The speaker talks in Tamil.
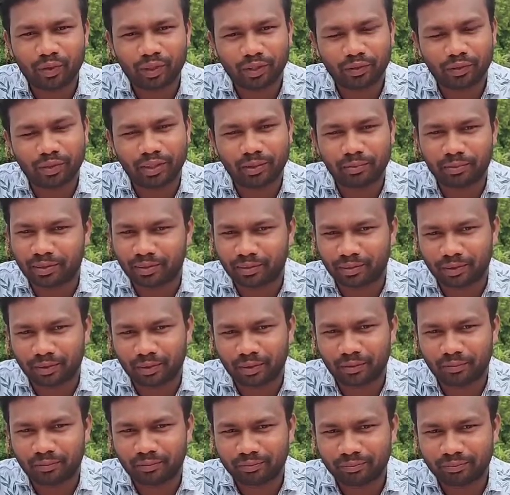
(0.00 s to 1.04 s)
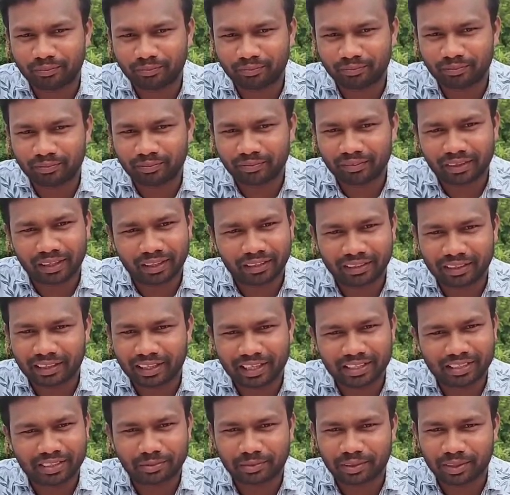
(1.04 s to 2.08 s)
ஒட்ட வைக்கப்பட்டிருக்கிறோம் அந்த
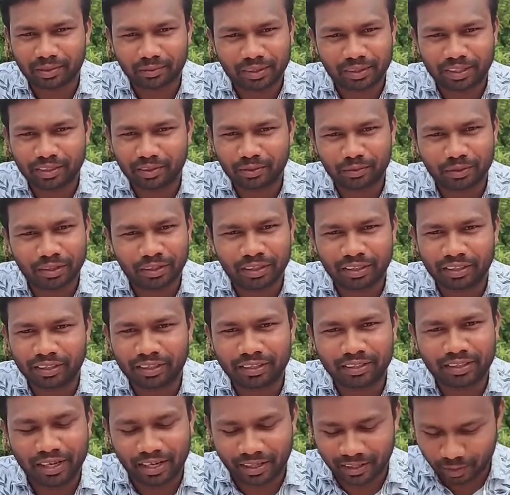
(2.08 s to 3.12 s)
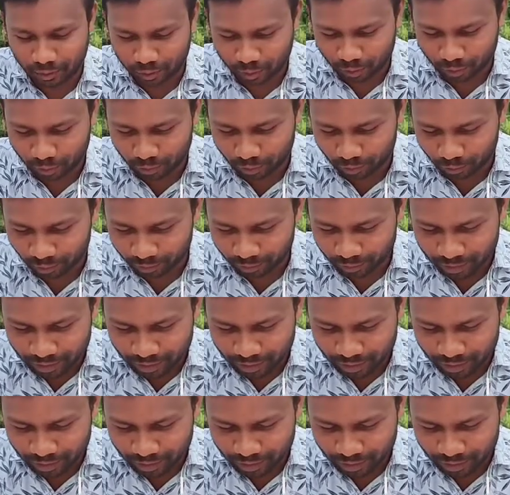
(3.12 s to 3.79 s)
கான்செப்டை நம்ம எடுத்து போய் இன்றைக்கி தியானிக்க போகிறோம்